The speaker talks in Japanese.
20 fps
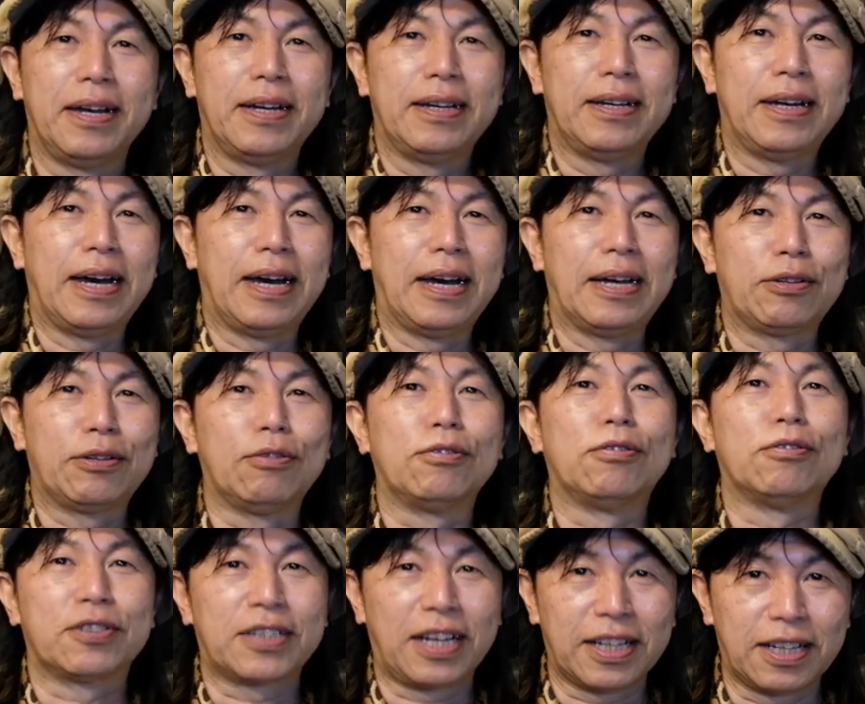あ道具
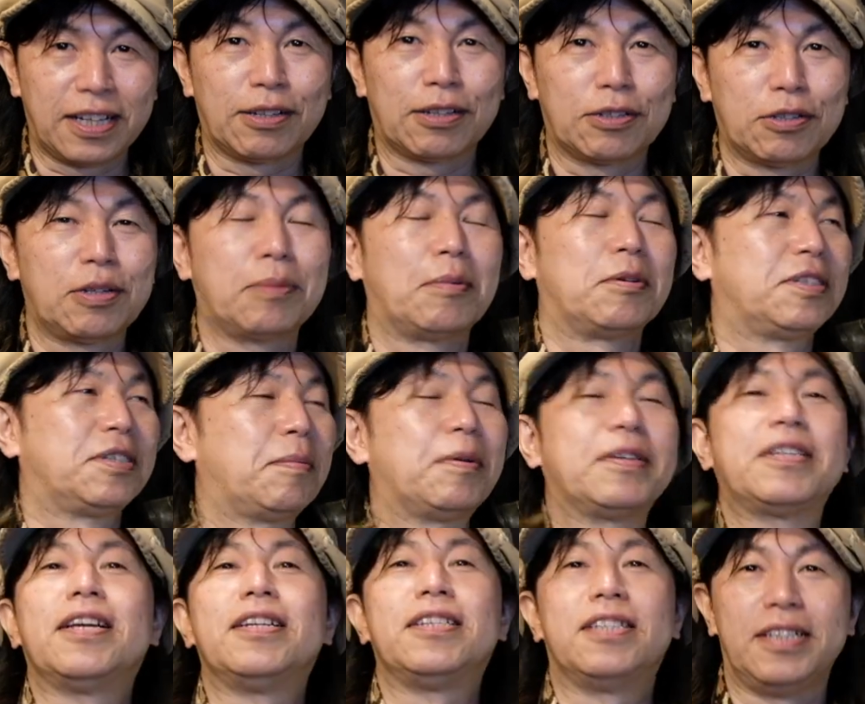を使ったりとかそういうのもしてま
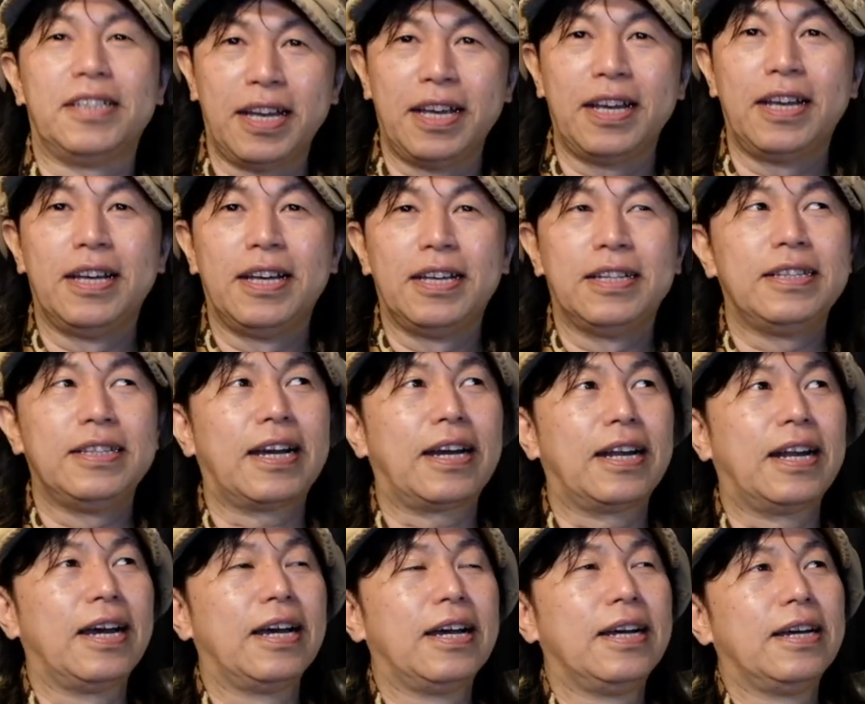せんしねだ
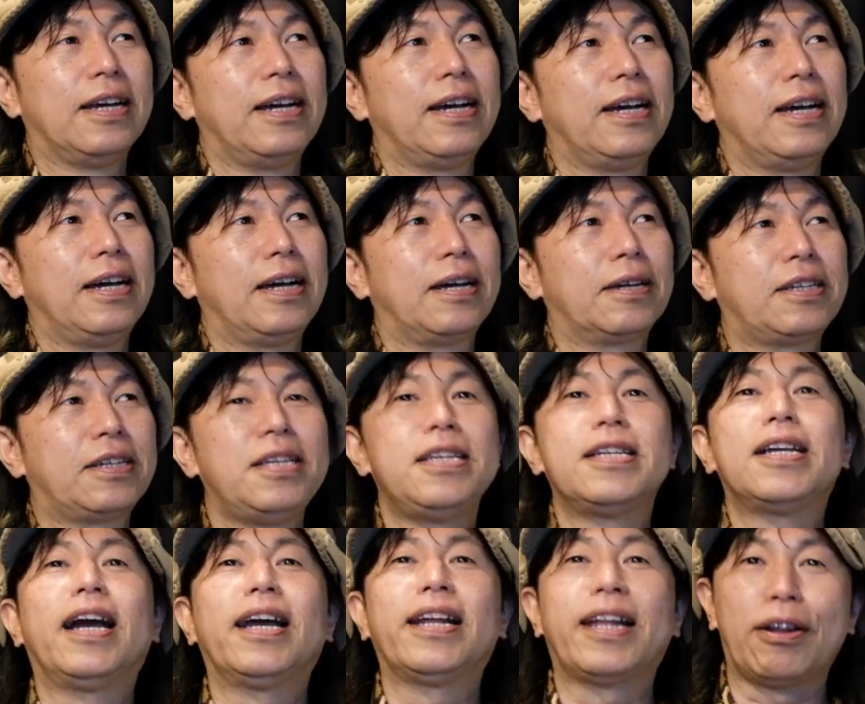からあ気に
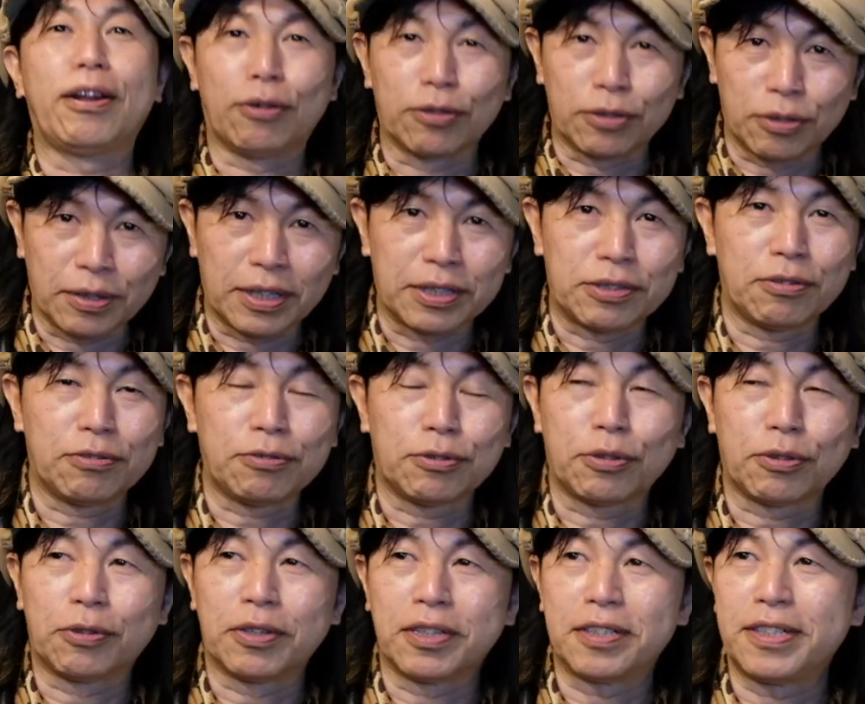かけていることとかそういうこ
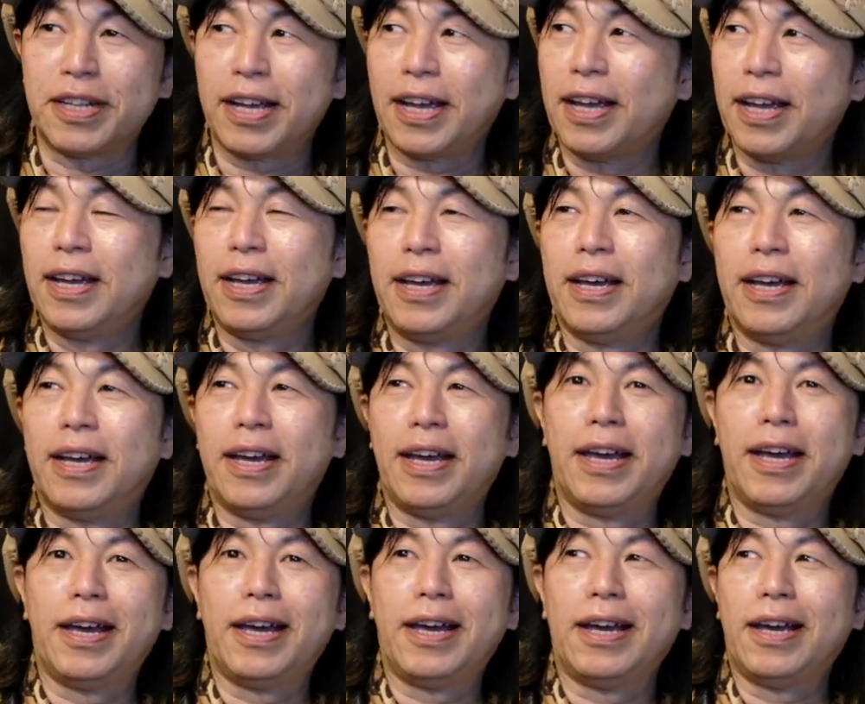とをですね、
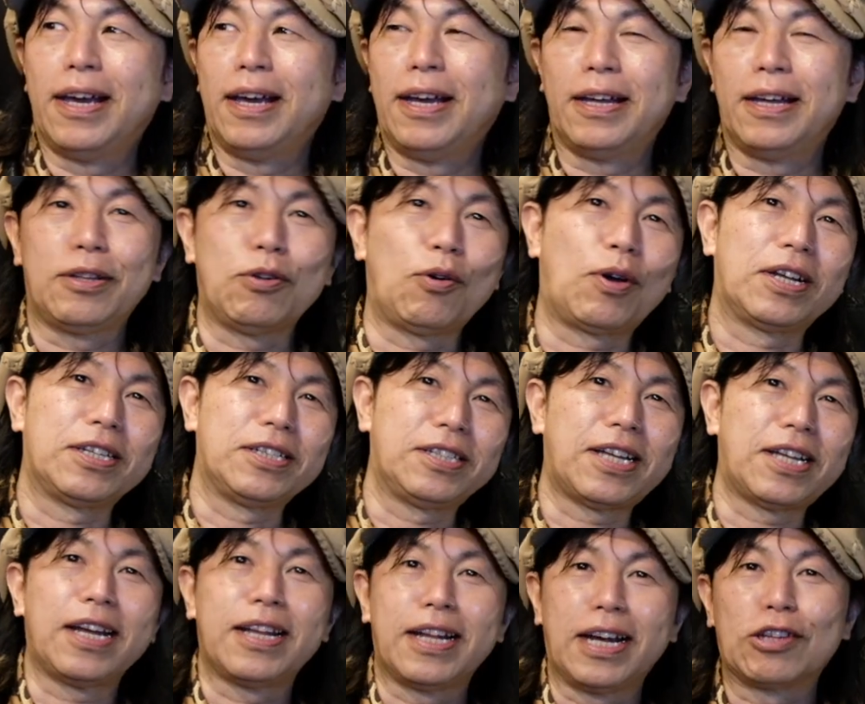えー、動画にし
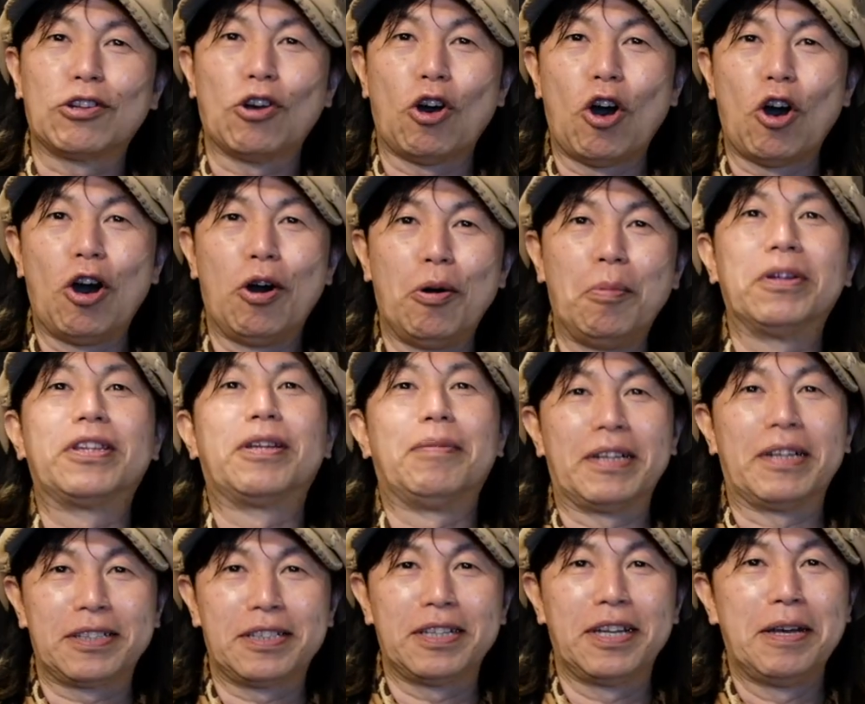たいなと思ってま
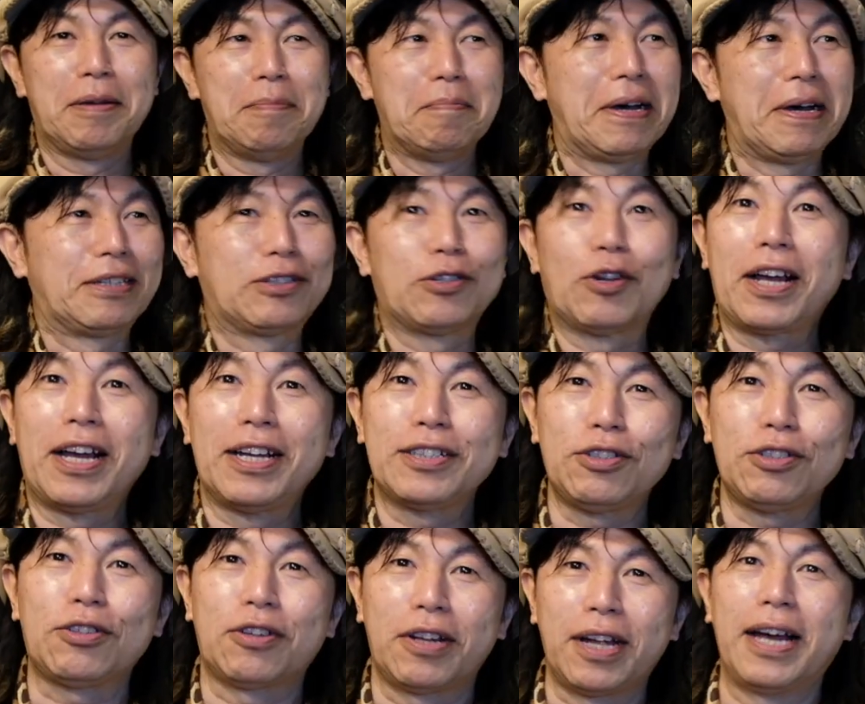すまあそれが
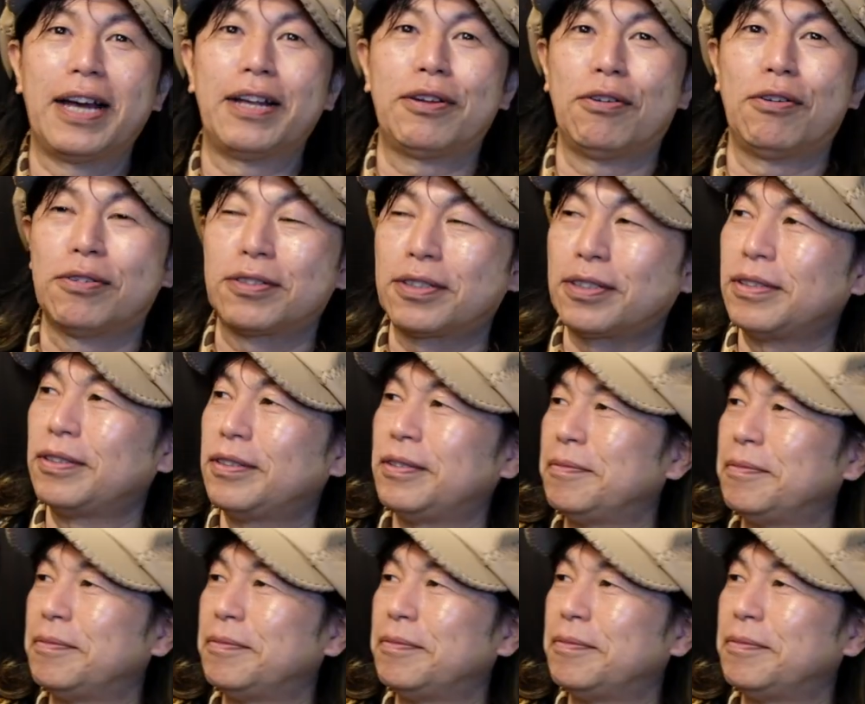ちょっとねあのー